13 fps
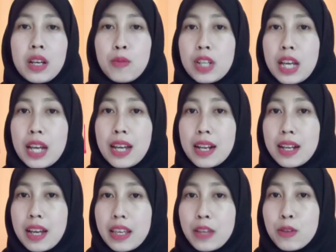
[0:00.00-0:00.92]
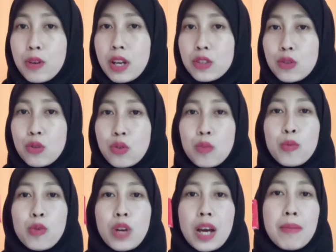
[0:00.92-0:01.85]
Kemudian harganya juga cukup
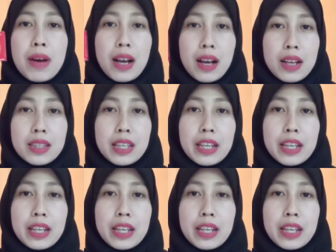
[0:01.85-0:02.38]
murah banget,